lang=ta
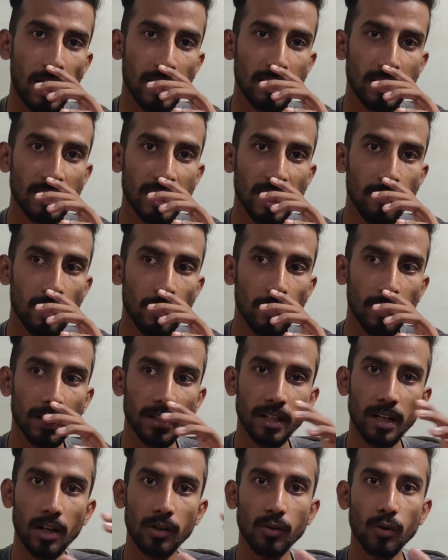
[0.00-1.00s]
அந்த டைமில்
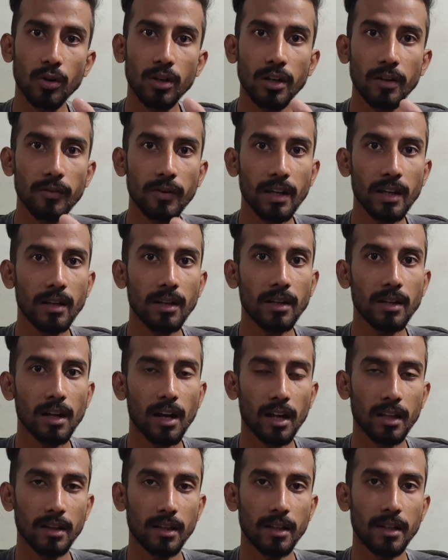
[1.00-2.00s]
பார்த்திங்கன்னா டுவெண்ட்டி ஃபைவ்
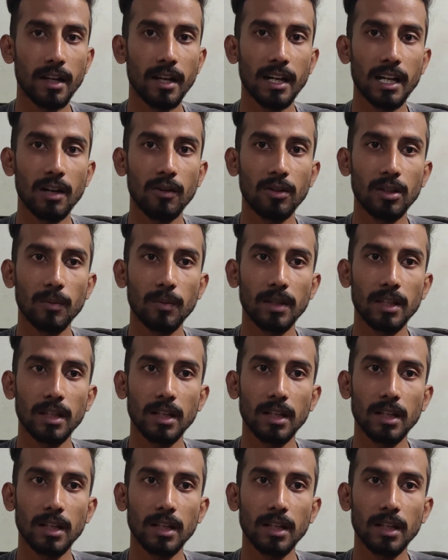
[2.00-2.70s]
அந்த டேட்டில் வந்து